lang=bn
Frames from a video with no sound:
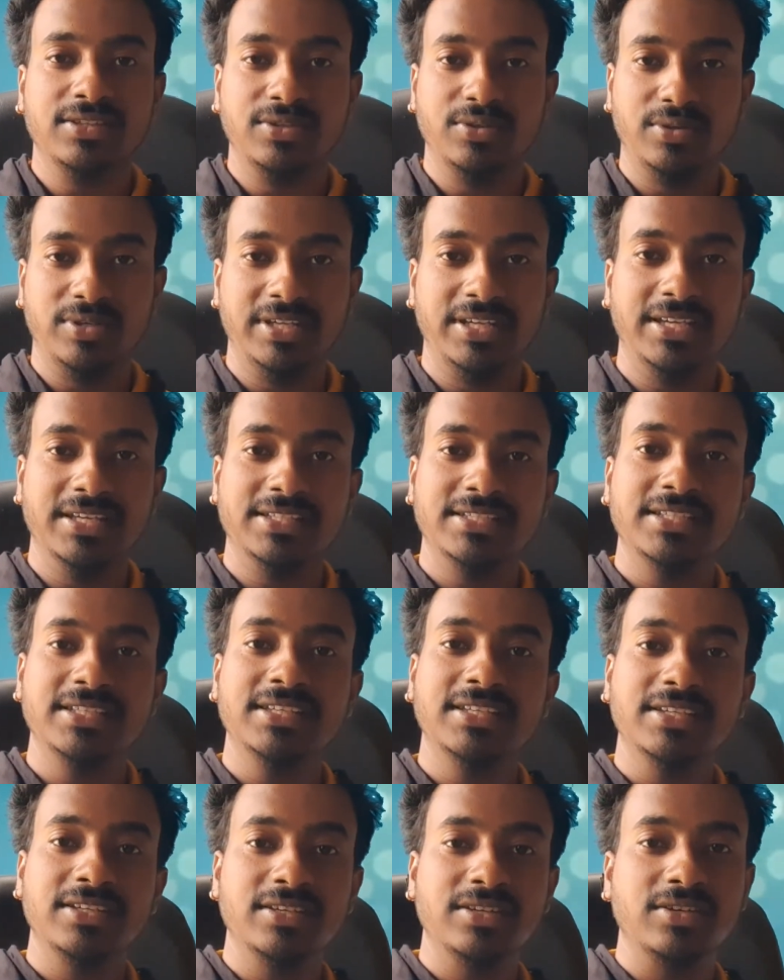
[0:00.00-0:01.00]
তো ঠিক আছে
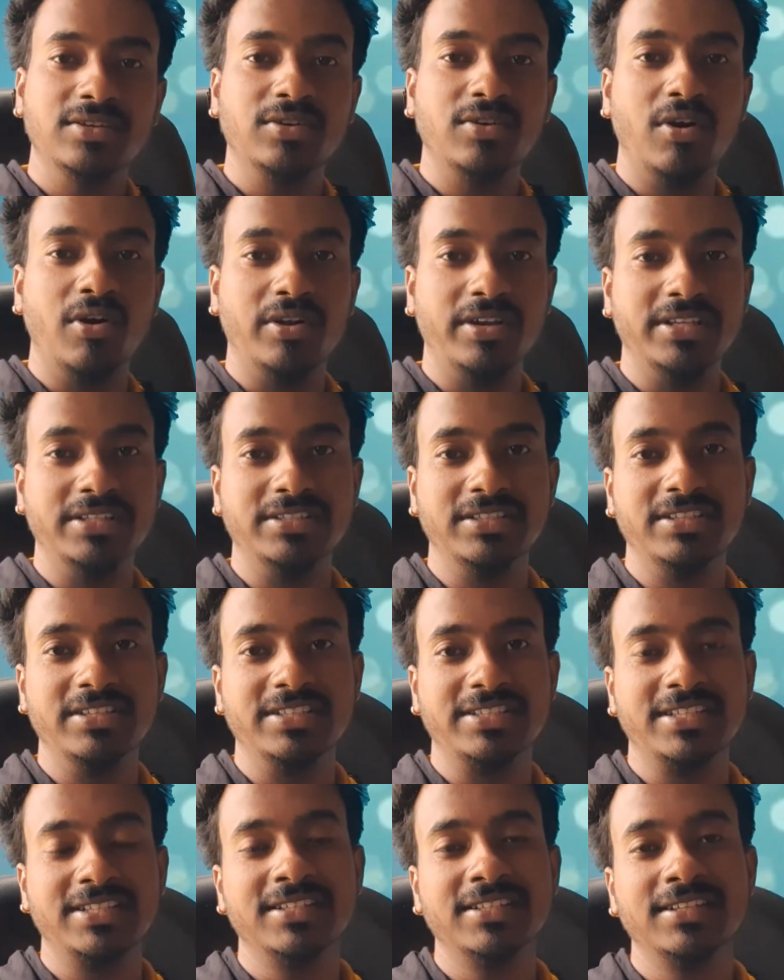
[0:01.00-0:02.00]

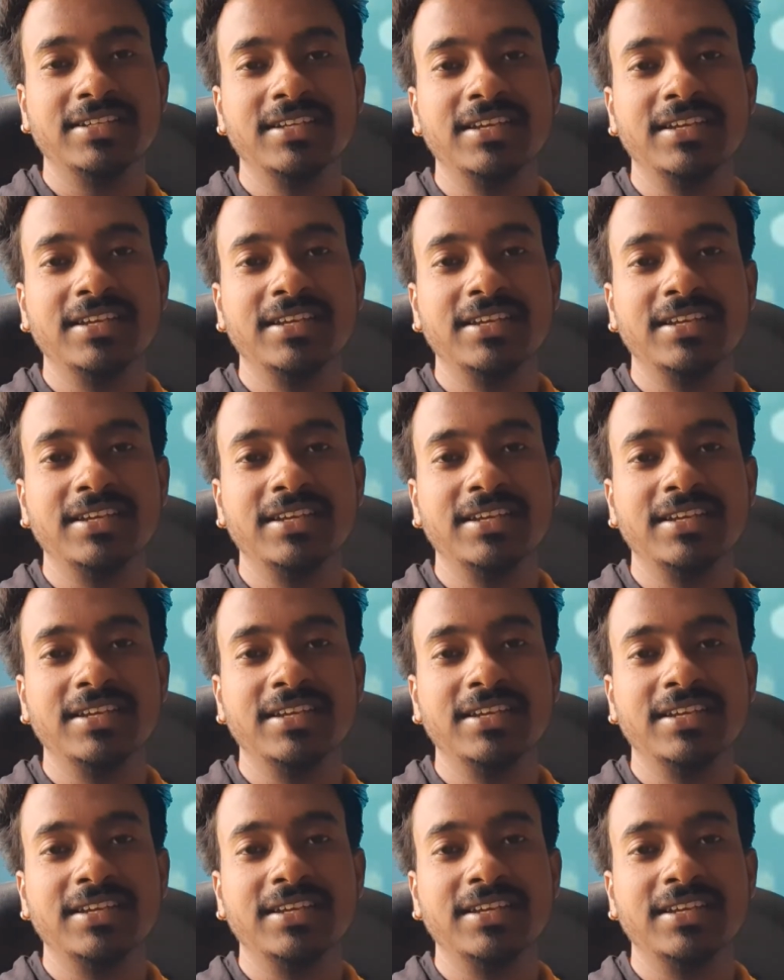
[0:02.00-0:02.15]
কংগ্রেচুলেশন